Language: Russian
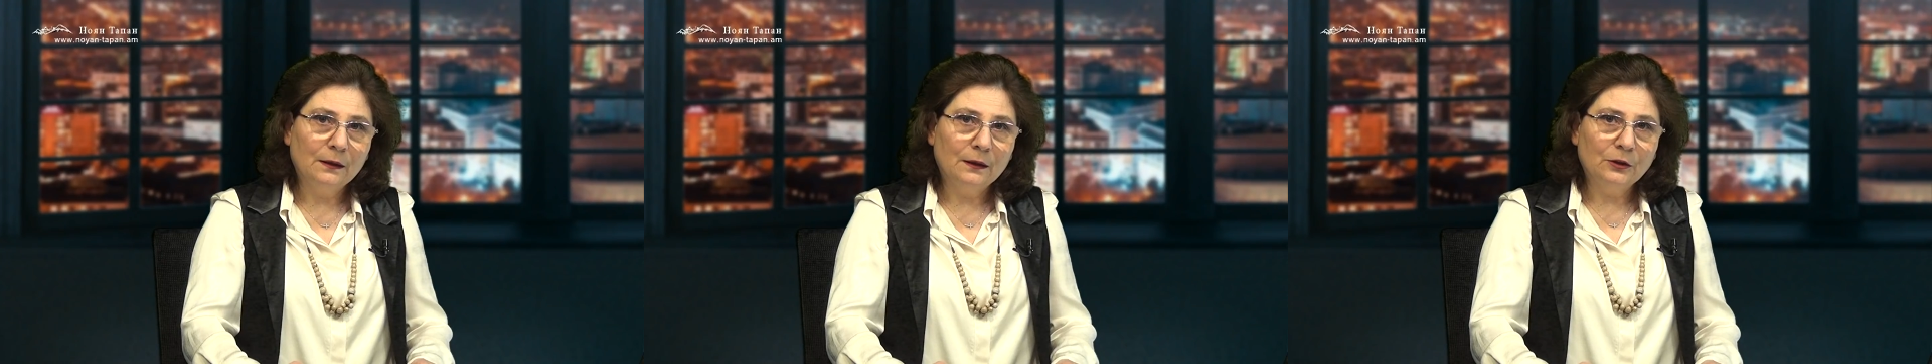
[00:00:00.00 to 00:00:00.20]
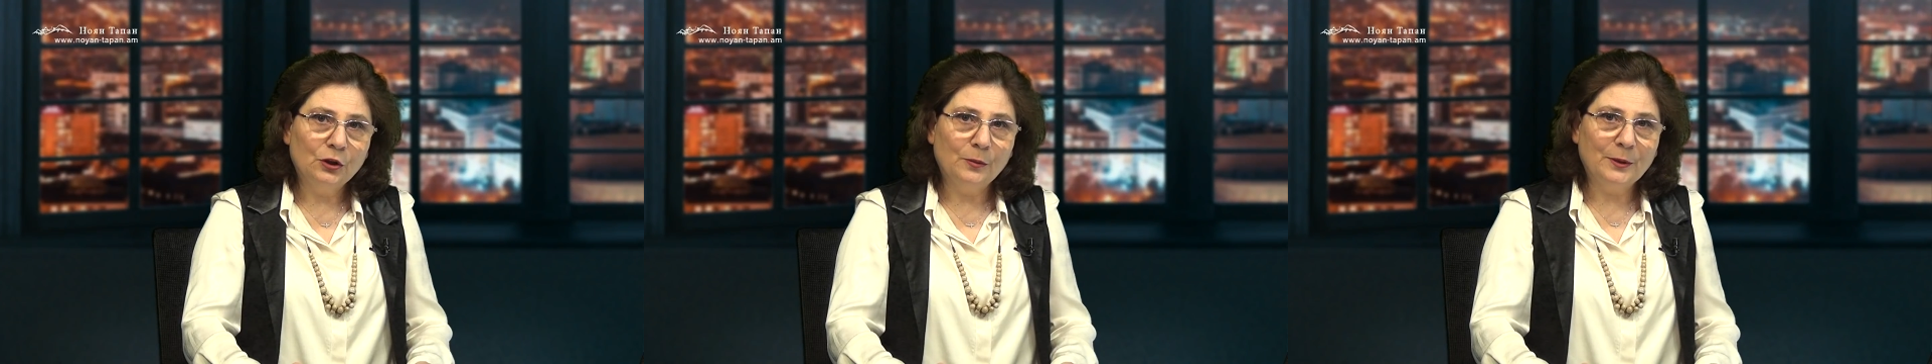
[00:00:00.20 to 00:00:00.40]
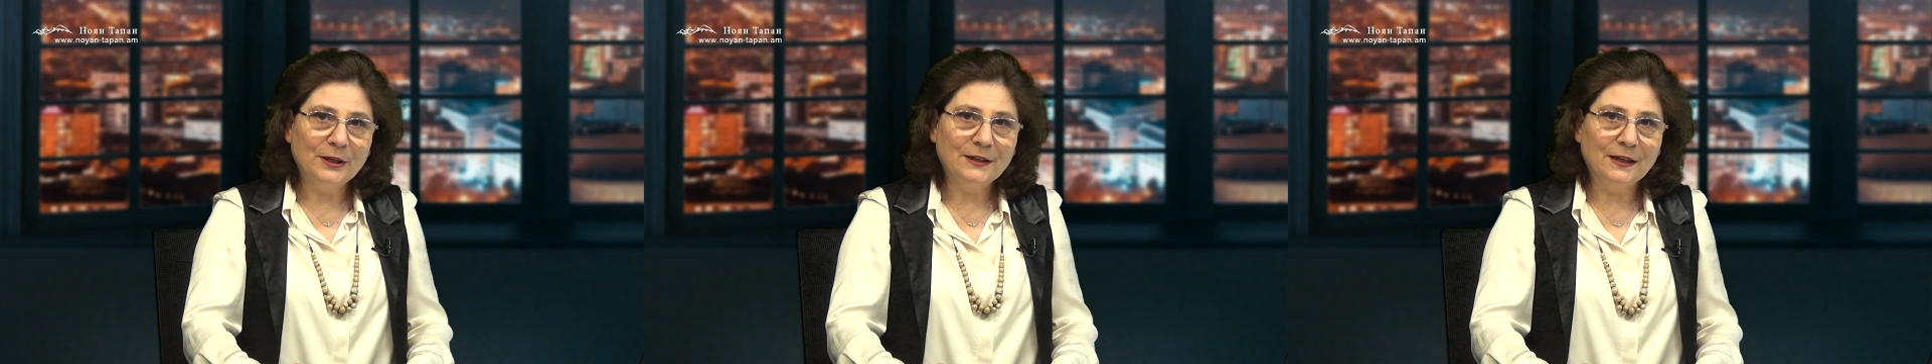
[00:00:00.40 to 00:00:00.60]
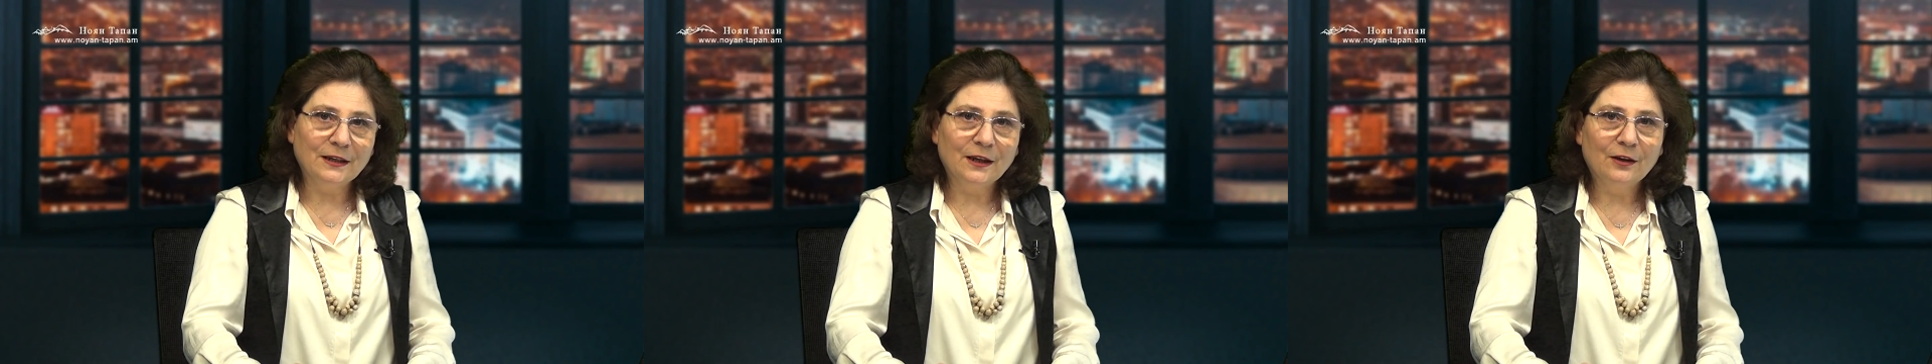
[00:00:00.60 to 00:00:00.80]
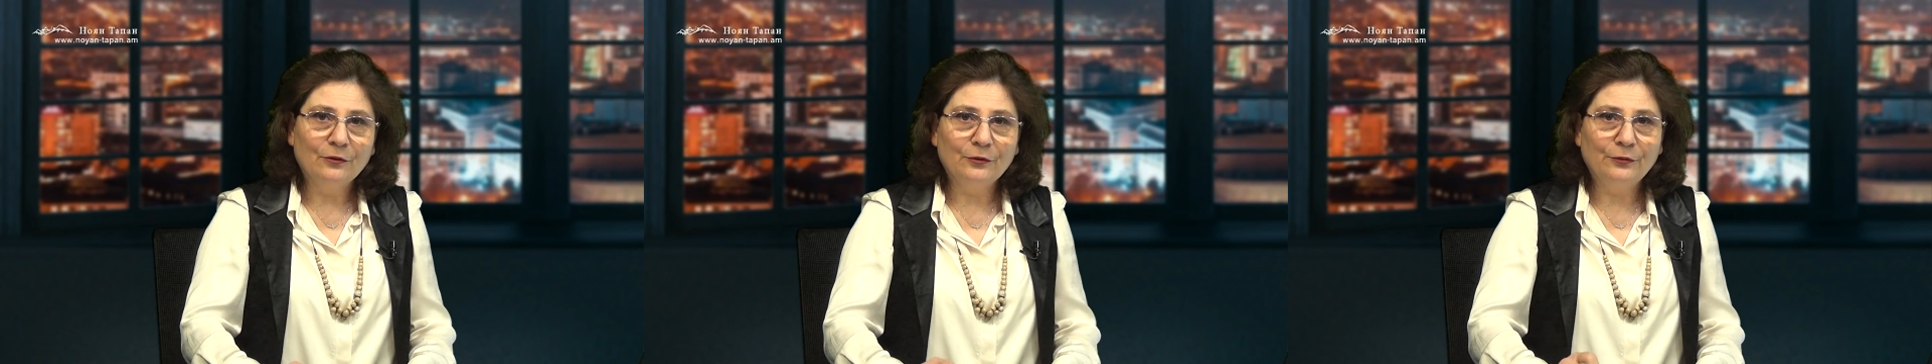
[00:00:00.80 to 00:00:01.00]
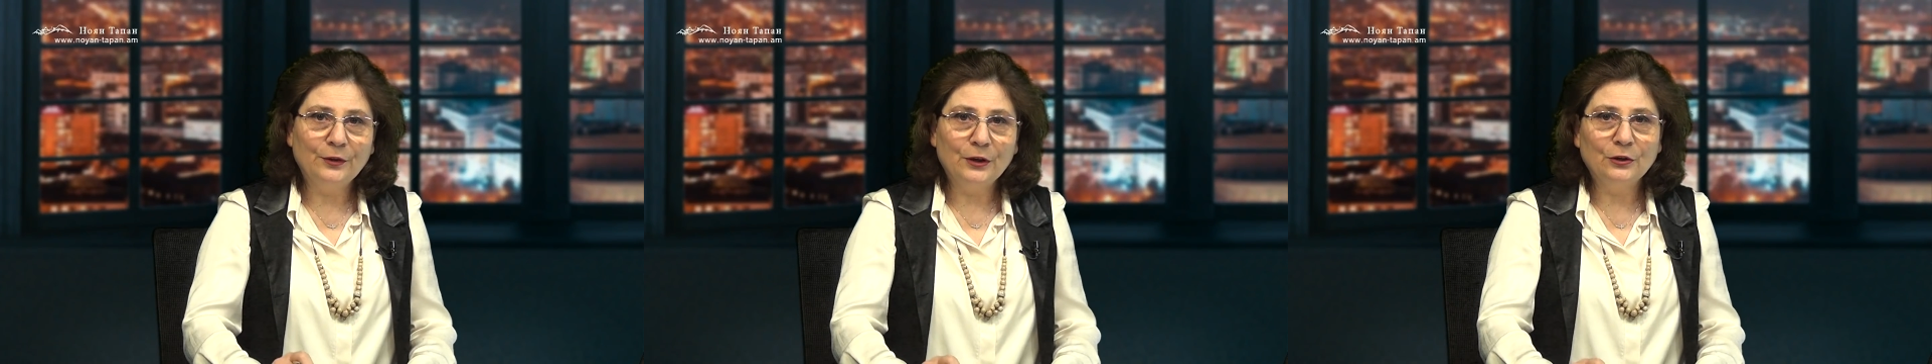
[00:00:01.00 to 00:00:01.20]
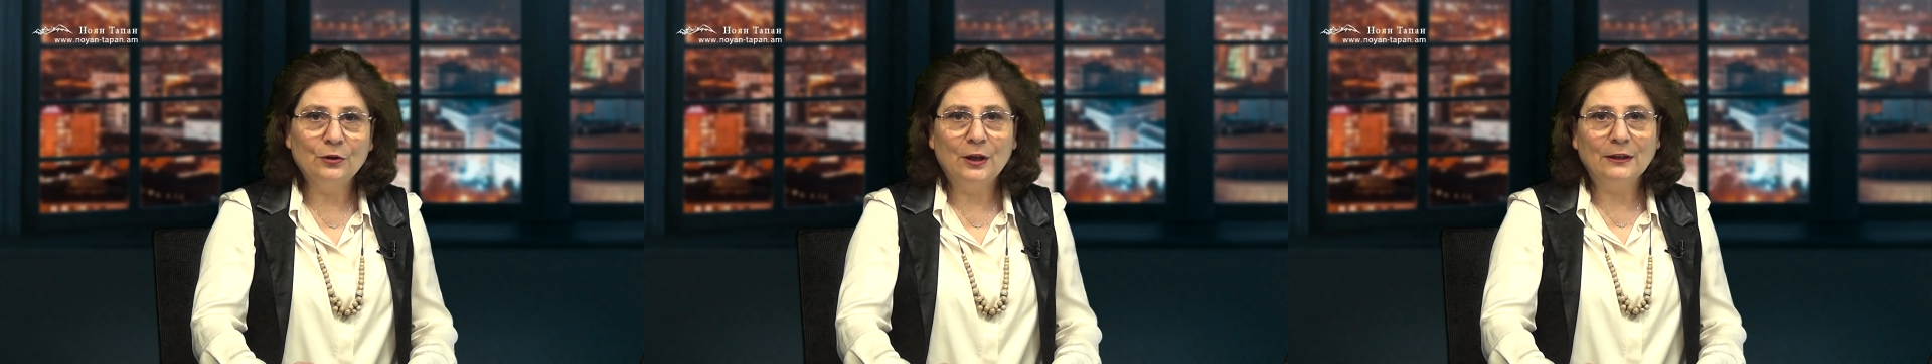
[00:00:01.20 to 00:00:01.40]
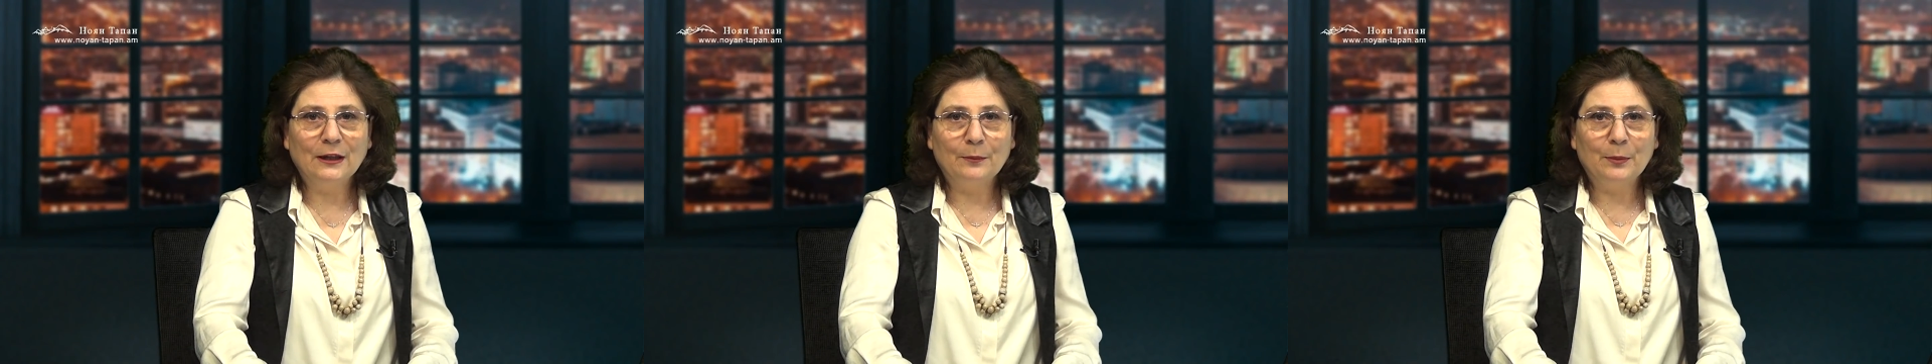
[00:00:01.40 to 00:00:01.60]
Добрый день. В эфире
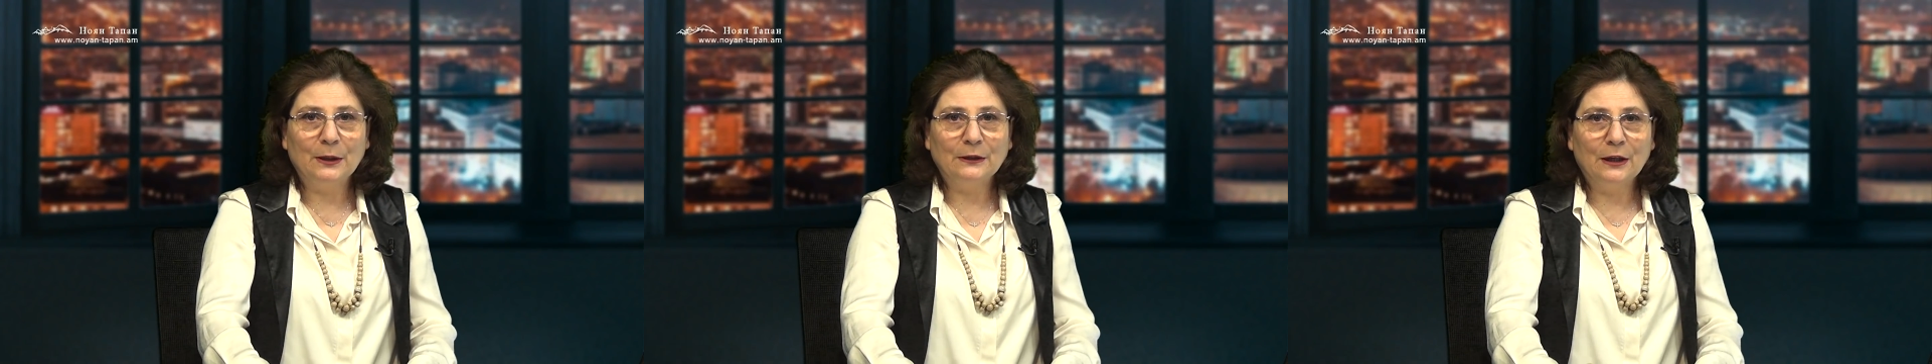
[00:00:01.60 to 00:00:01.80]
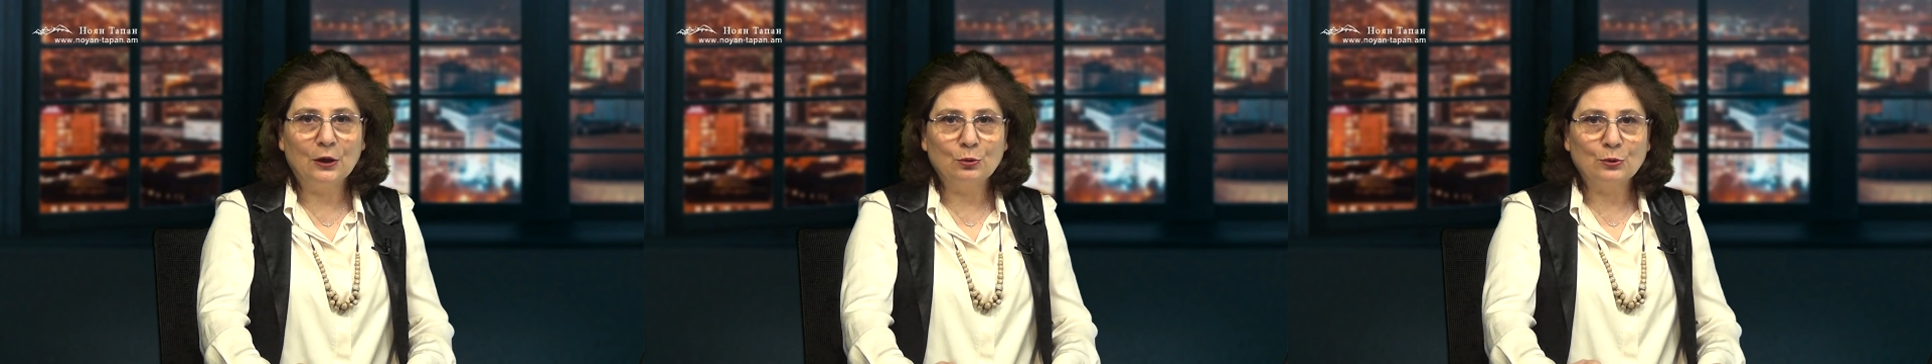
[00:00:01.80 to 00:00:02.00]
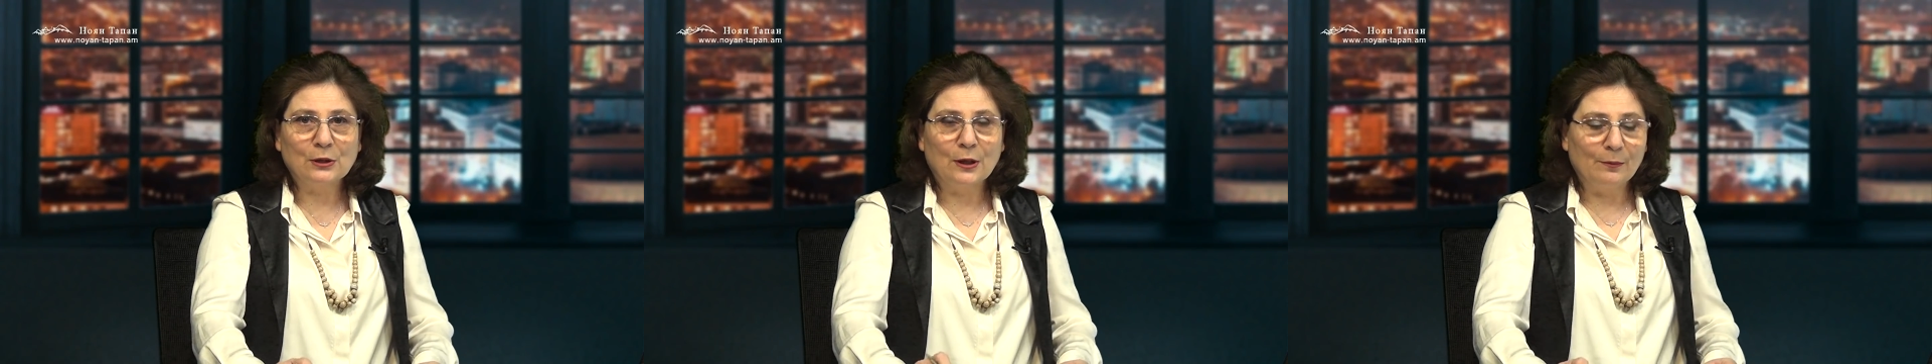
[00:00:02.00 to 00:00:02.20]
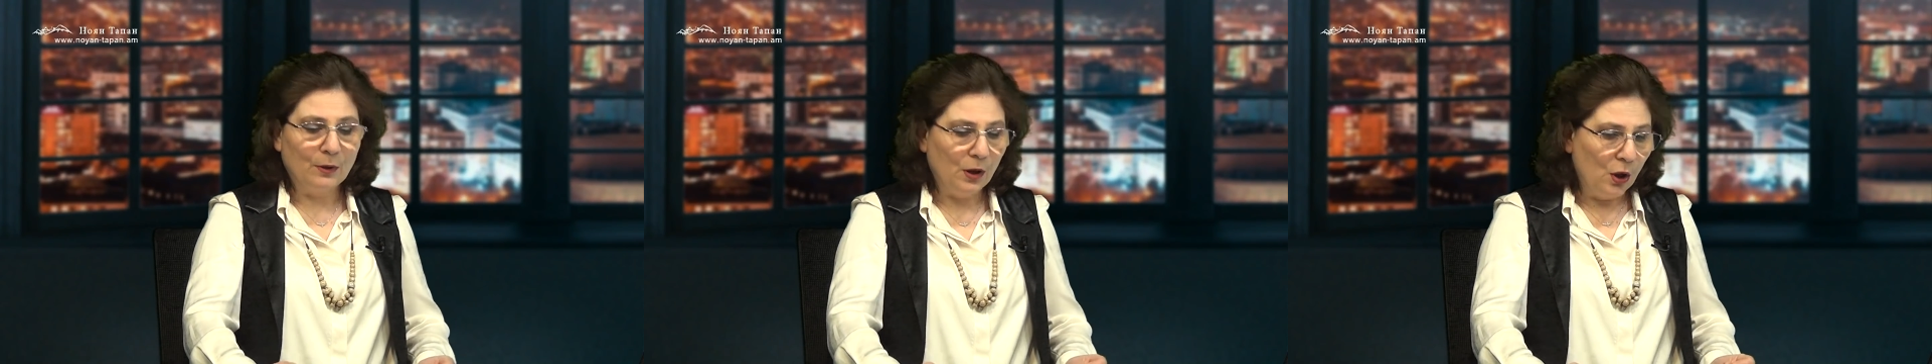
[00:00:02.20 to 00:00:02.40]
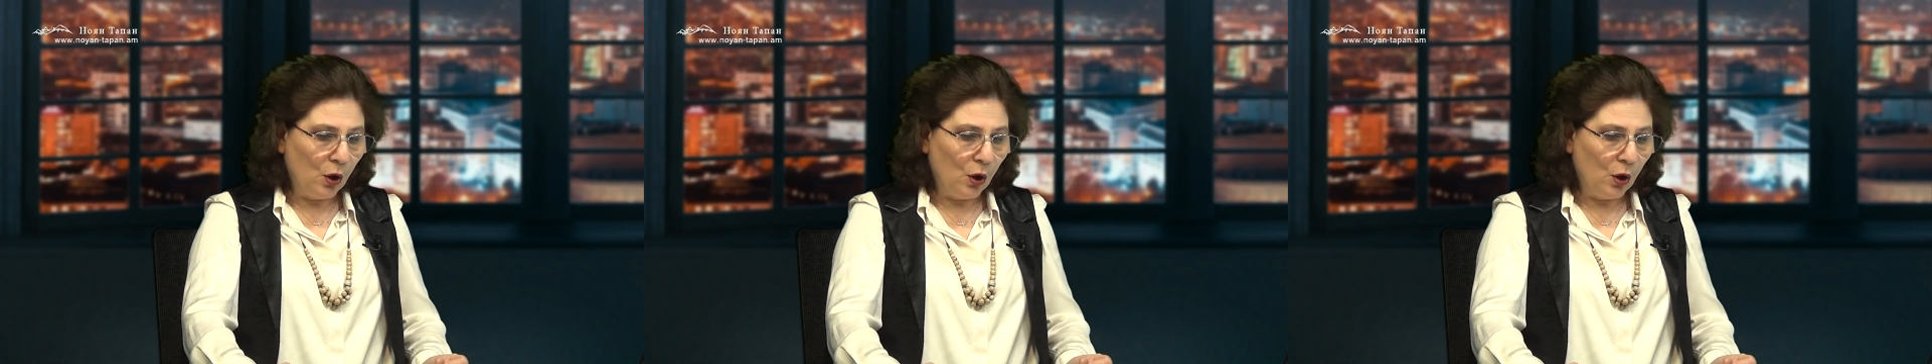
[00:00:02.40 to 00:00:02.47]
Антапан на русском.